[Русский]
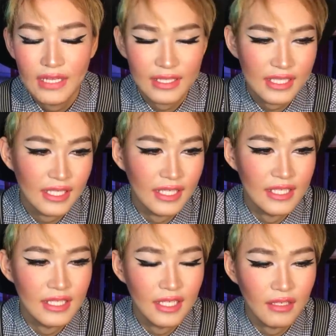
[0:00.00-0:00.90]
тогда
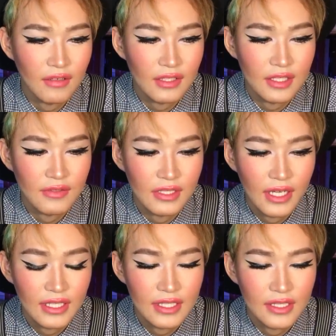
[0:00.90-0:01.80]
зарегистрировался, вы
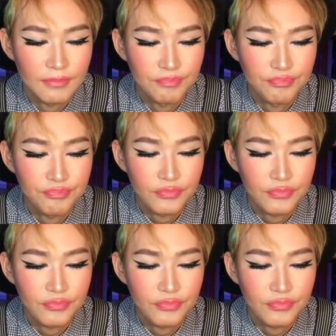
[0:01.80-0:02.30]
знаете,